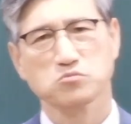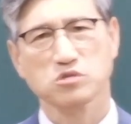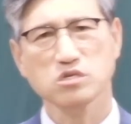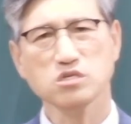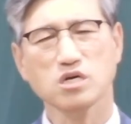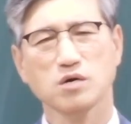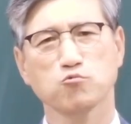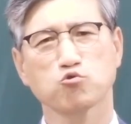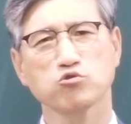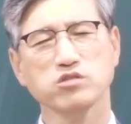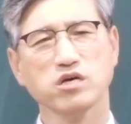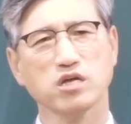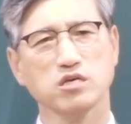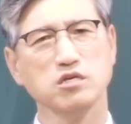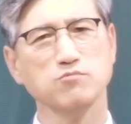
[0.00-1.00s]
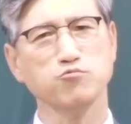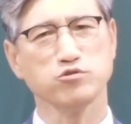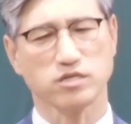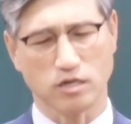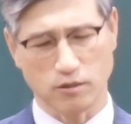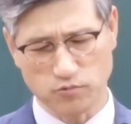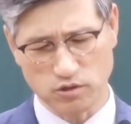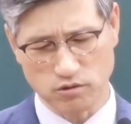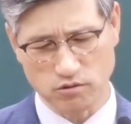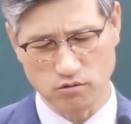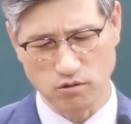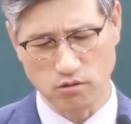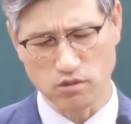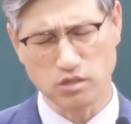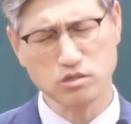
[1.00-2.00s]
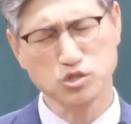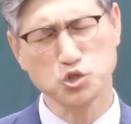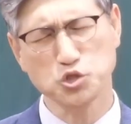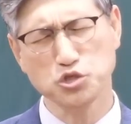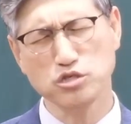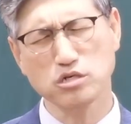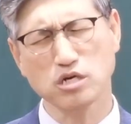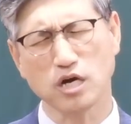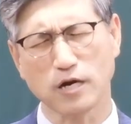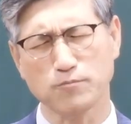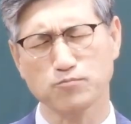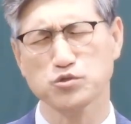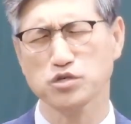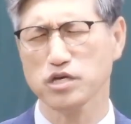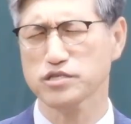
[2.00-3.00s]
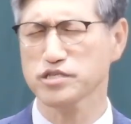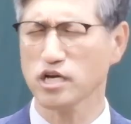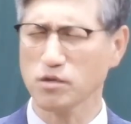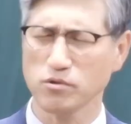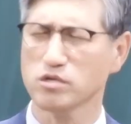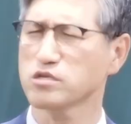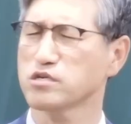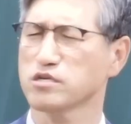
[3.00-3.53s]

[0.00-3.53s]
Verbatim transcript: 그러니까 뭐 우리나라 일부 사람들은요, 이 지역 감정에 생명을 거는